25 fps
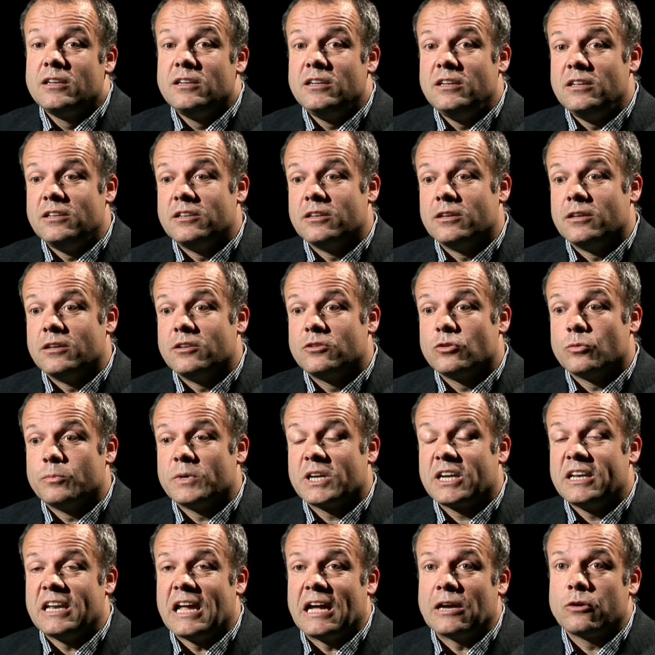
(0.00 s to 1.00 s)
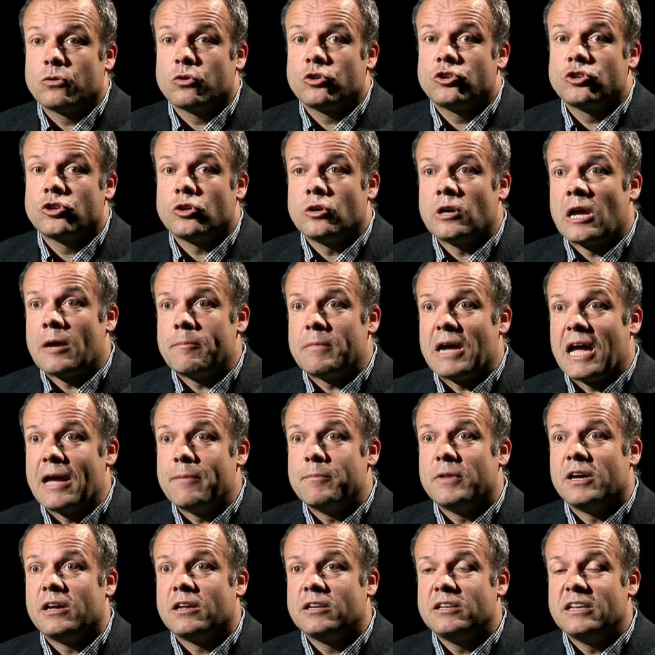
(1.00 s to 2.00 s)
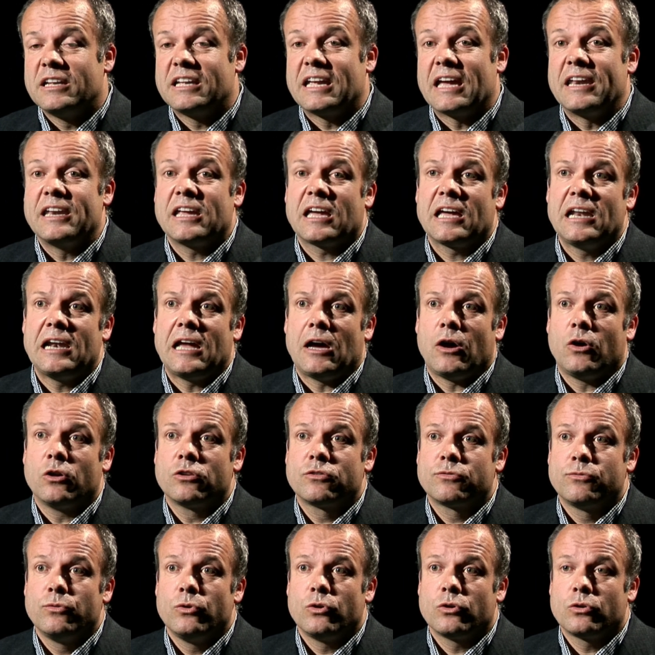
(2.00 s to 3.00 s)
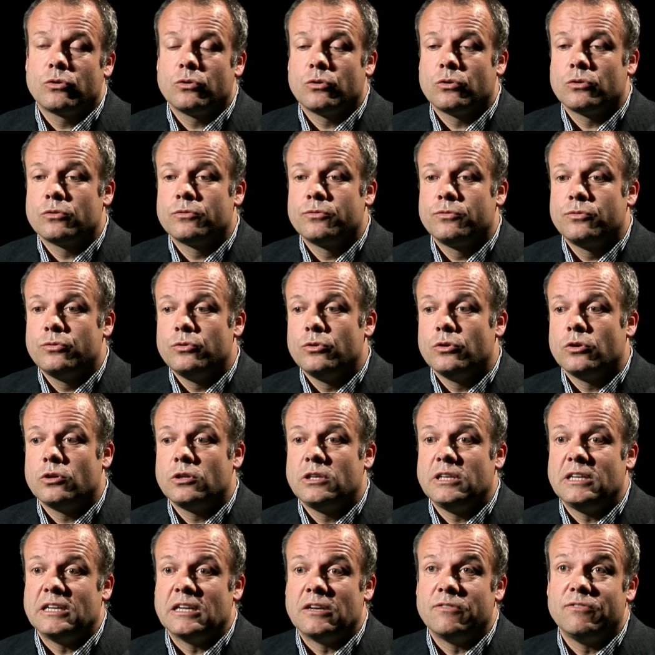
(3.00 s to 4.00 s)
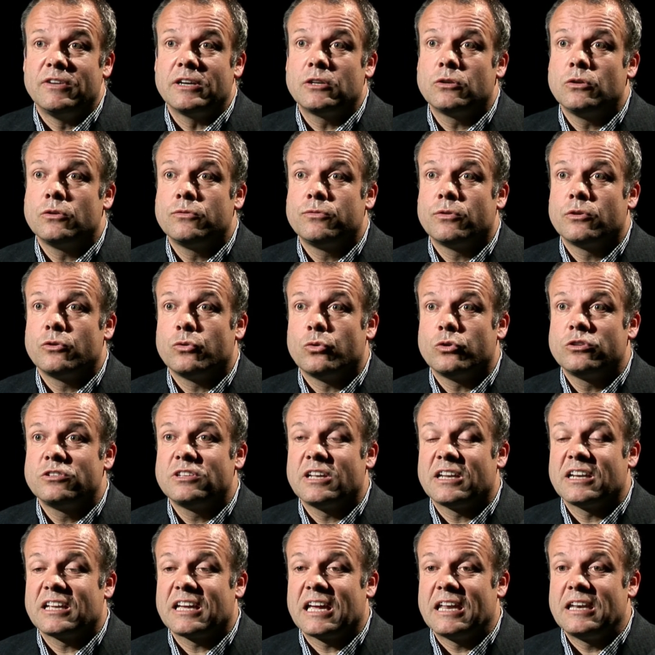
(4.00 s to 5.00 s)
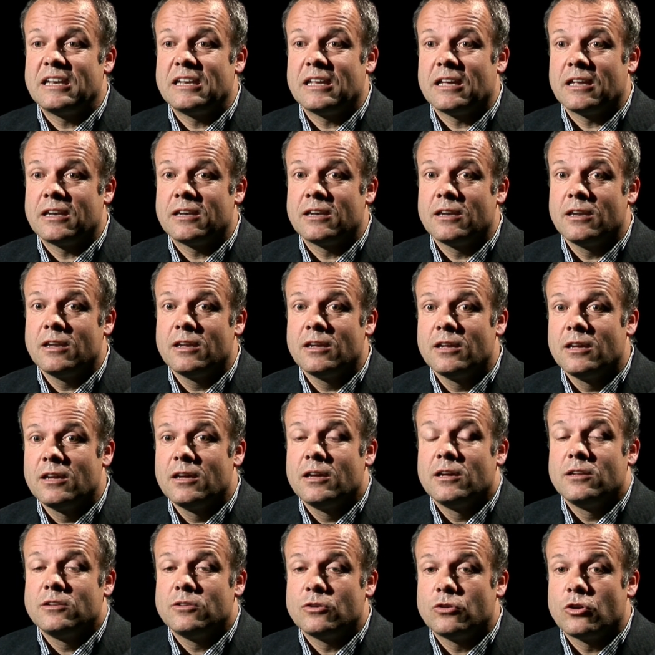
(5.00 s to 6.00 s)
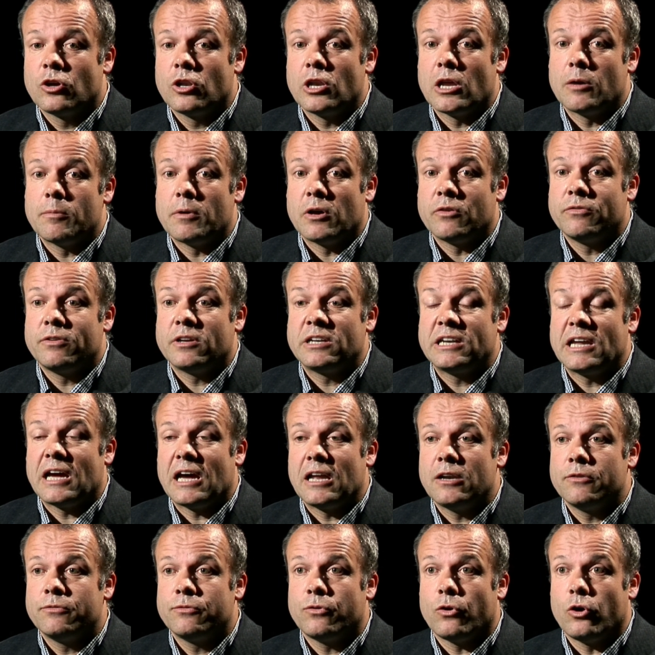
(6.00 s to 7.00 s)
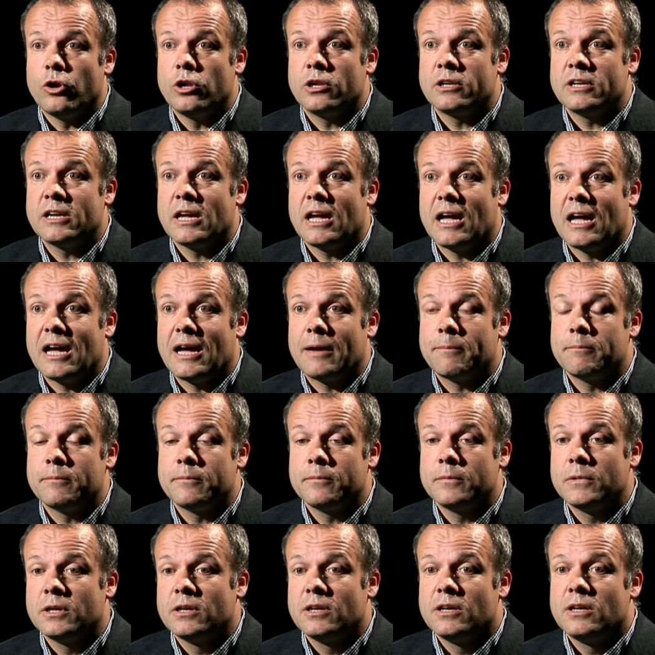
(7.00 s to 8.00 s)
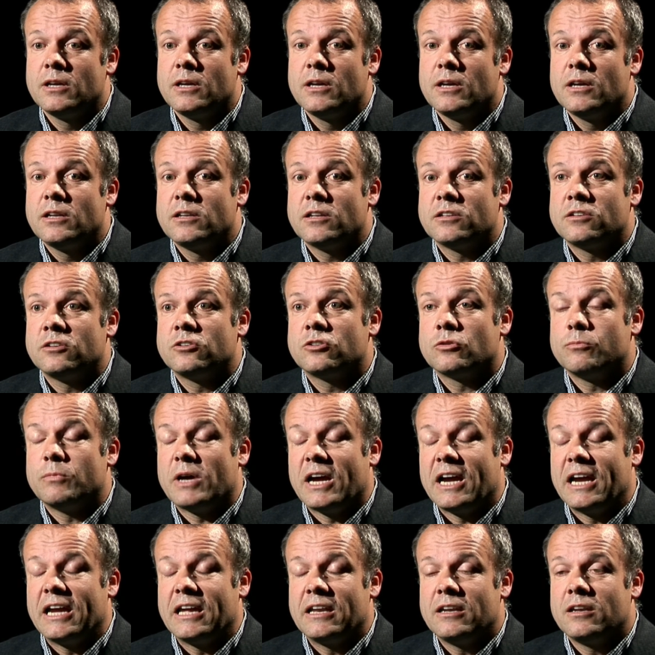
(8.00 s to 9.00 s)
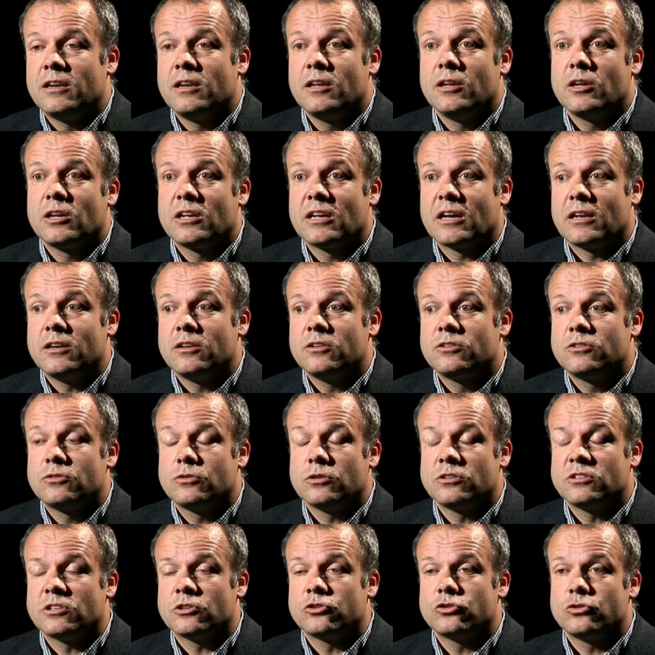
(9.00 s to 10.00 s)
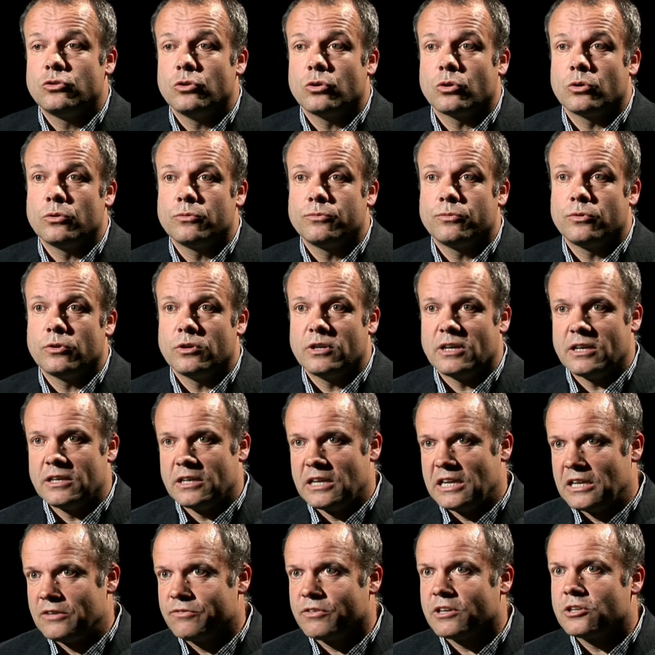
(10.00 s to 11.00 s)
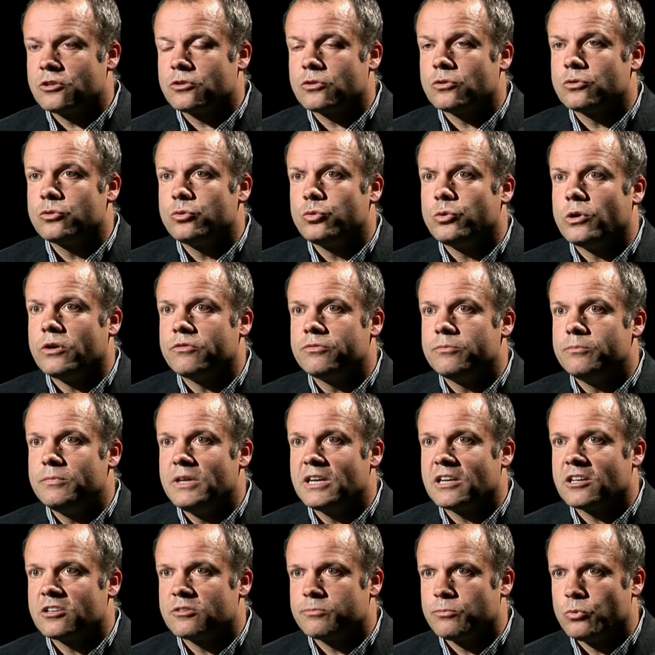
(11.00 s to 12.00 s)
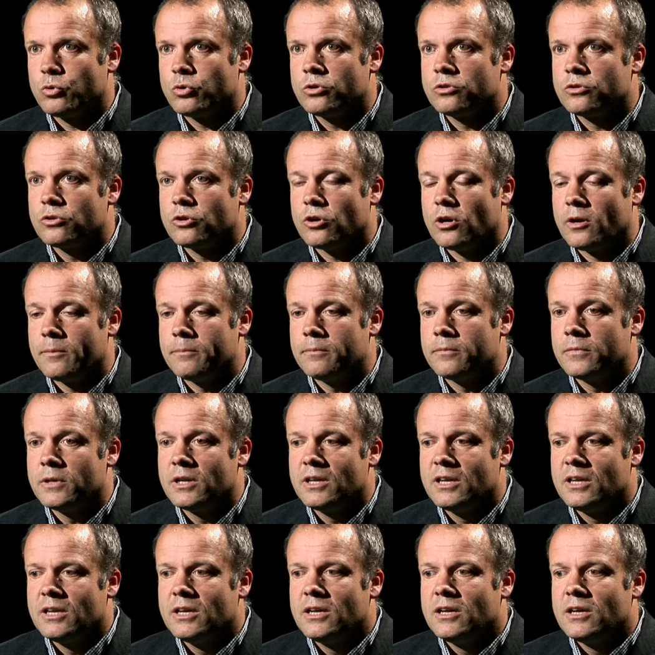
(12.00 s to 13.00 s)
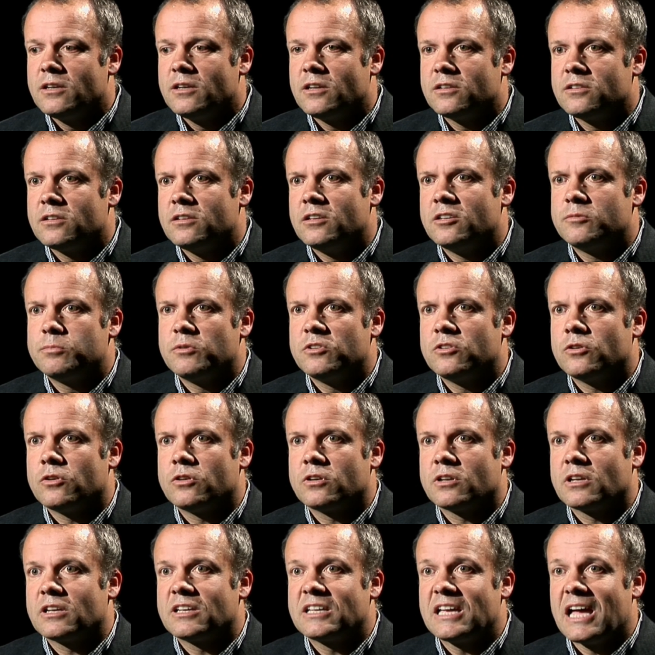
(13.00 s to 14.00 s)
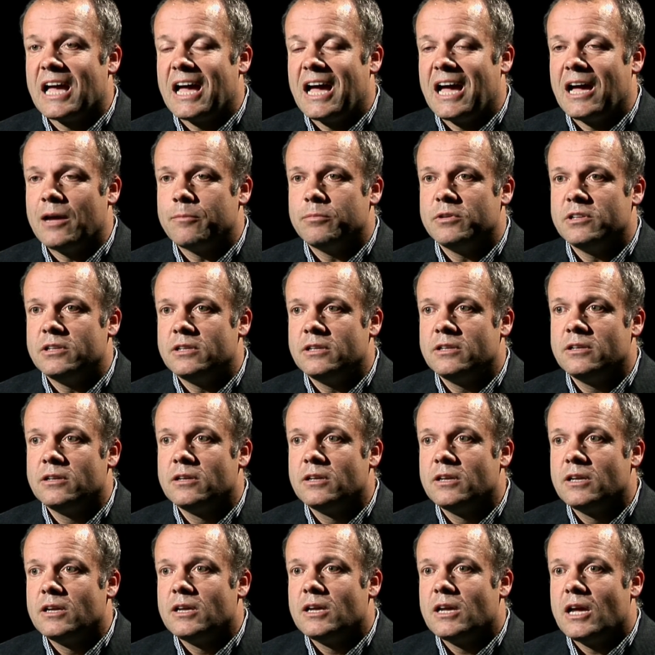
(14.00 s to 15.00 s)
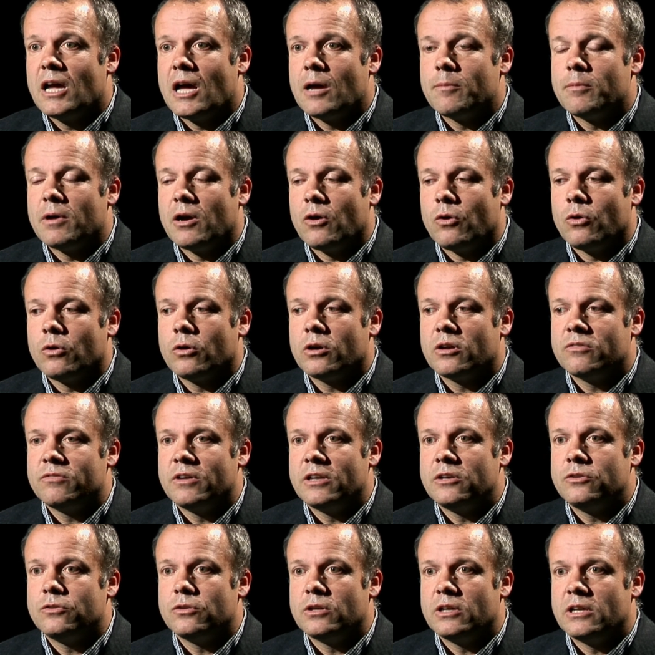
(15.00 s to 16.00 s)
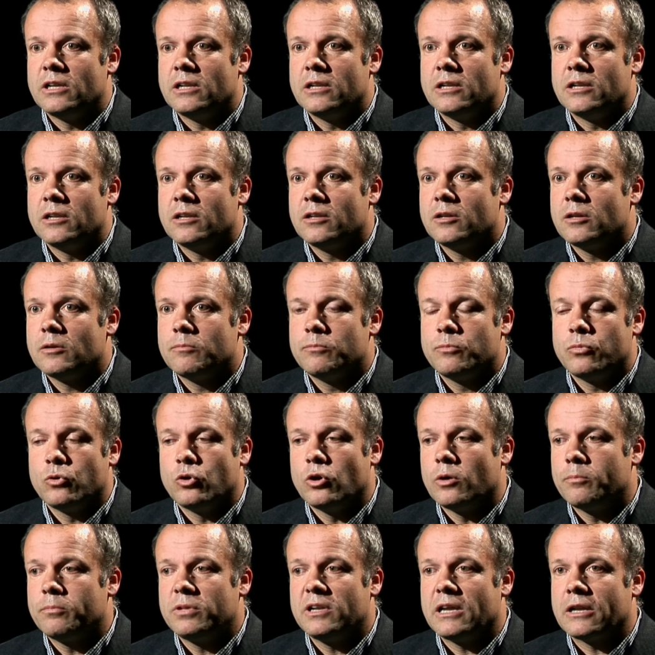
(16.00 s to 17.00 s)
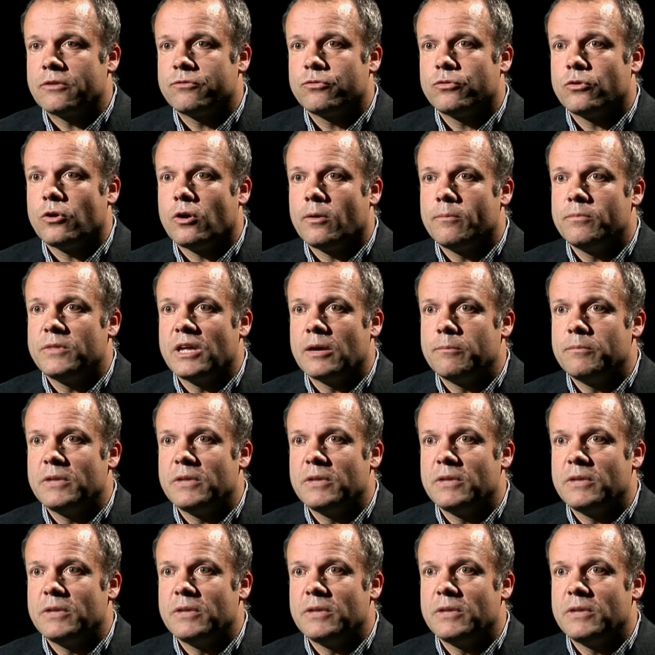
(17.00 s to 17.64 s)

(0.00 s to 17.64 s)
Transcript: Diese submarinen Hangrutschungen haben einmal eine generelle Auswirkung für die Entwicklung von Ozeanrändern. Sie können aber auch fatale Folgen haben. Das sind zum einen kann es zur Zerstörung von einer Infrastruktur auf dem Meeresboden kommen, das sind insbesondere Kabel, aber auch eventuell Bohrplattformen, die